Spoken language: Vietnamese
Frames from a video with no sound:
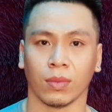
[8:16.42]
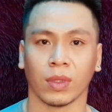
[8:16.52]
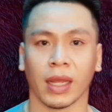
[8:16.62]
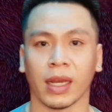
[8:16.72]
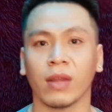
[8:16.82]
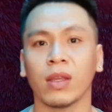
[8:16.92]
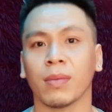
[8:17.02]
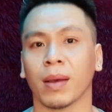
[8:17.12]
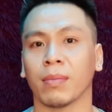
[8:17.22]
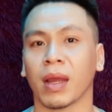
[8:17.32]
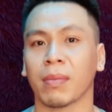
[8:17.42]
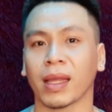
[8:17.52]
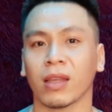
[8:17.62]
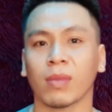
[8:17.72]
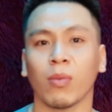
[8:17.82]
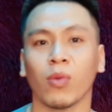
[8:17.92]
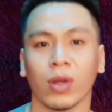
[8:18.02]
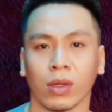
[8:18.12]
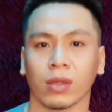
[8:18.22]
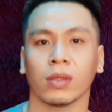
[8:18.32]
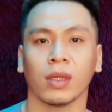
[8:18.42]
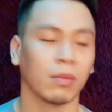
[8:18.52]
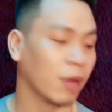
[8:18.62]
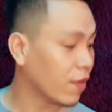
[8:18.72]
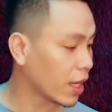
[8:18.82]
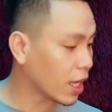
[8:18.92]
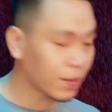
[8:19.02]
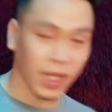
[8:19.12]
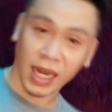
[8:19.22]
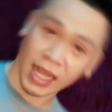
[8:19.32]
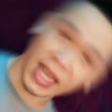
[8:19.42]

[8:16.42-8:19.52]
thì nếu như mà may mắn thì chúng ta mua được bởi vì cái gift xếp đầy